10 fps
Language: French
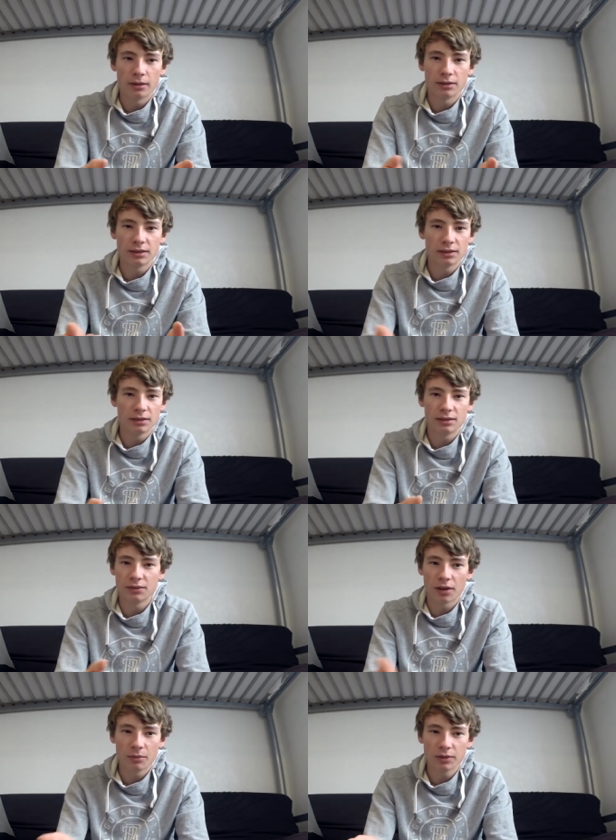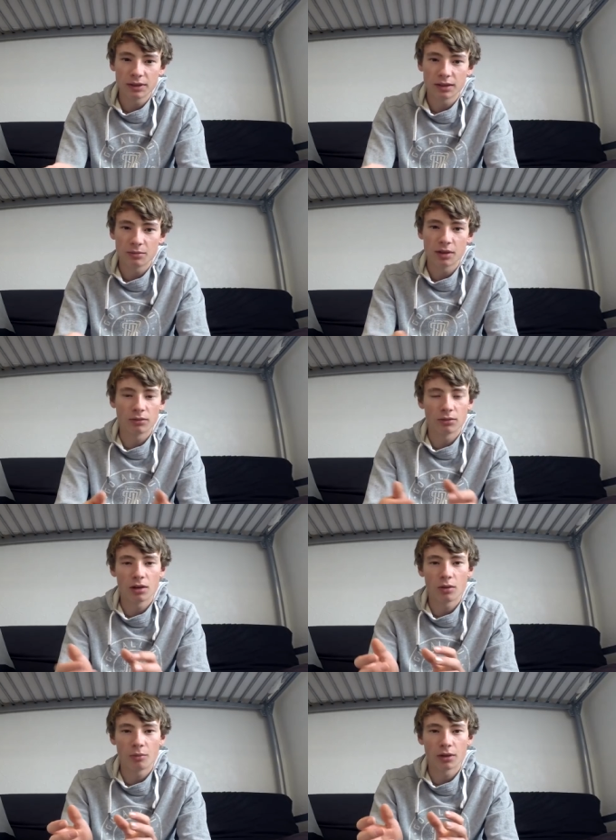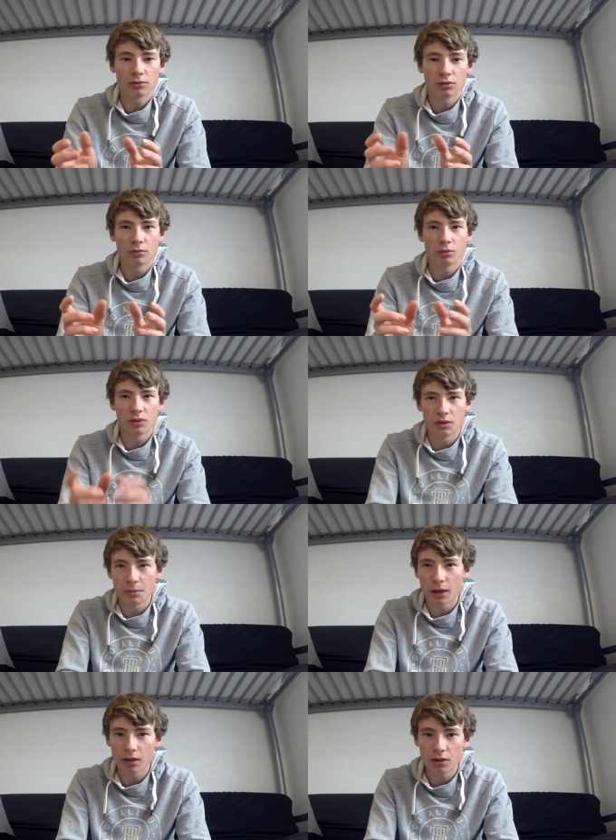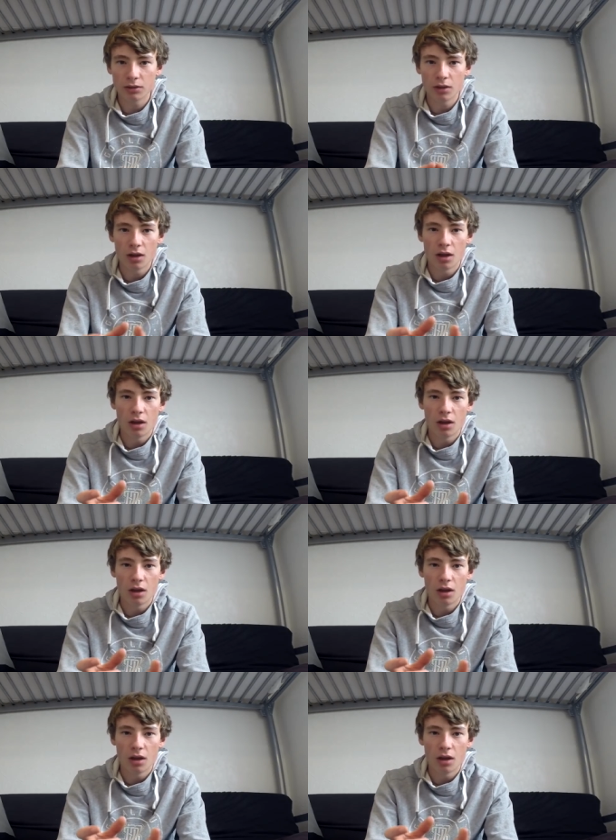si vraiment ça a été bien. Donc là, on part sur une petite période,